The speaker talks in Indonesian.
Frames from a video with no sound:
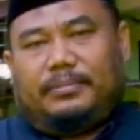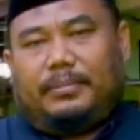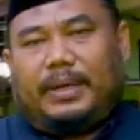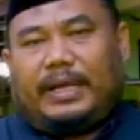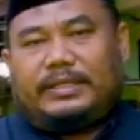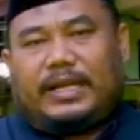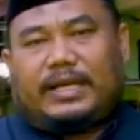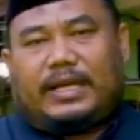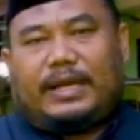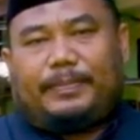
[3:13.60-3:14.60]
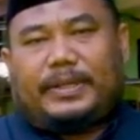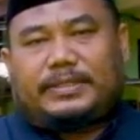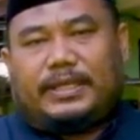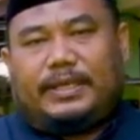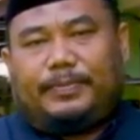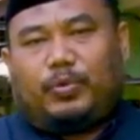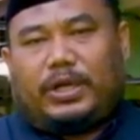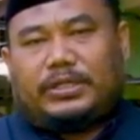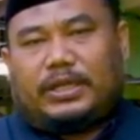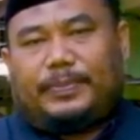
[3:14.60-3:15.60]
Mengajarkan apa saja
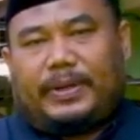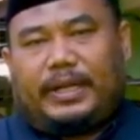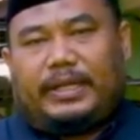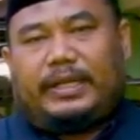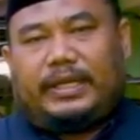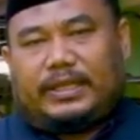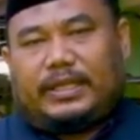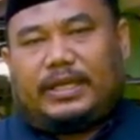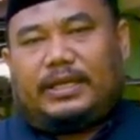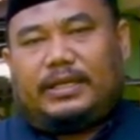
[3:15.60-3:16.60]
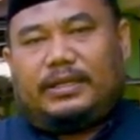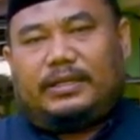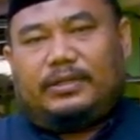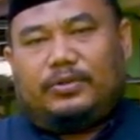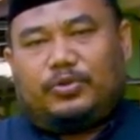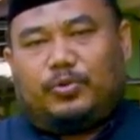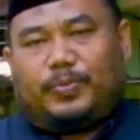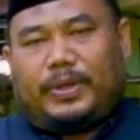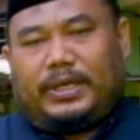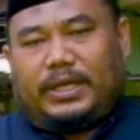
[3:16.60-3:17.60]
puasa kepada diri kita
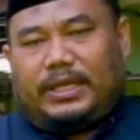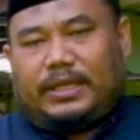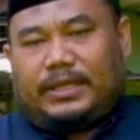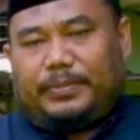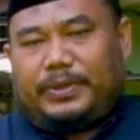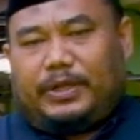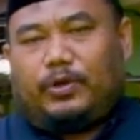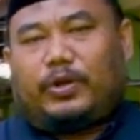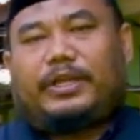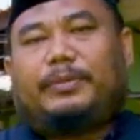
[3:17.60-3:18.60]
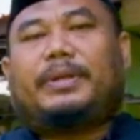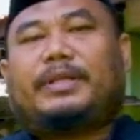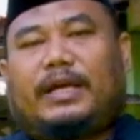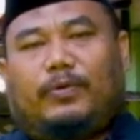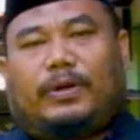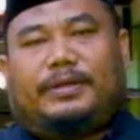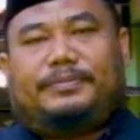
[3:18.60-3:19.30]
supaya kita menjadi orang yang bertakwa.